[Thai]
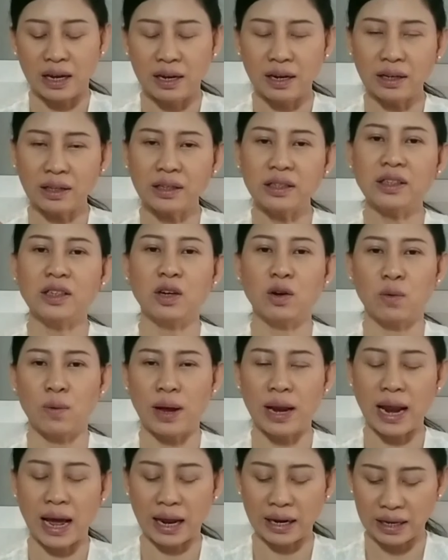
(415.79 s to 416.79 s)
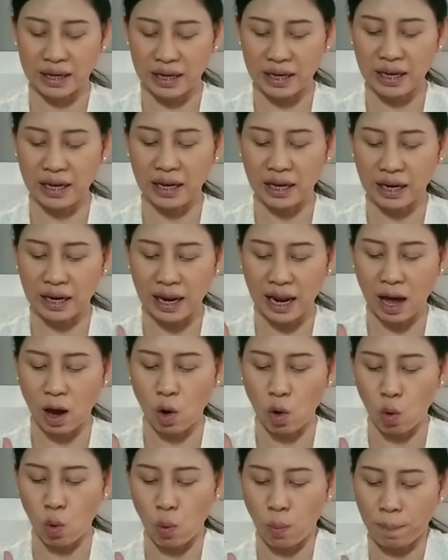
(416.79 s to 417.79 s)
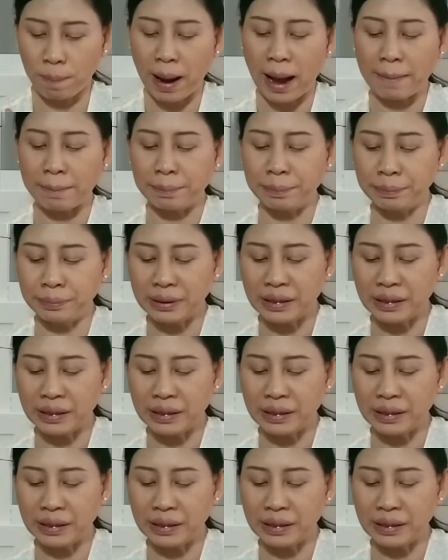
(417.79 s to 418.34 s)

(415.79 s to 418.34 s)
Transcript: นึกถึงเวลาที่เราปั๊ม